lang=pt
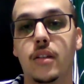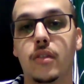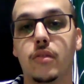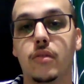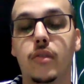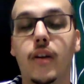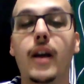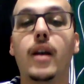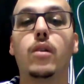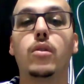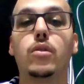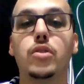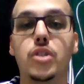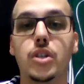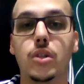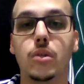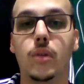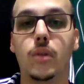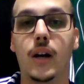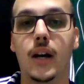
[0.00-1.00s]
vai
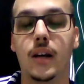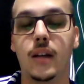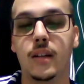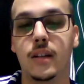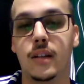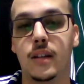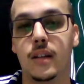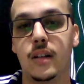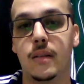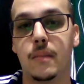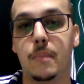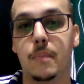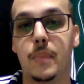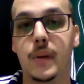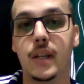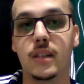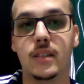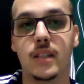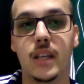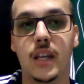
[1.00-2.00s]
continuar
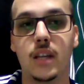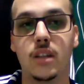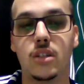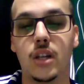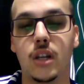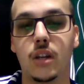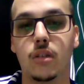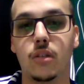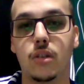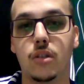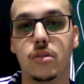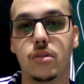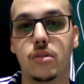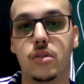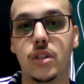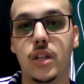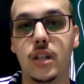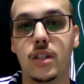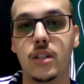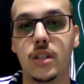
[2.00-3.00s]
presente aí no nosso
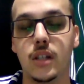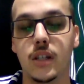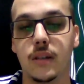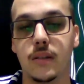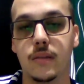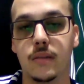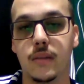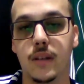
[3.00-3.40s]
dia a dia.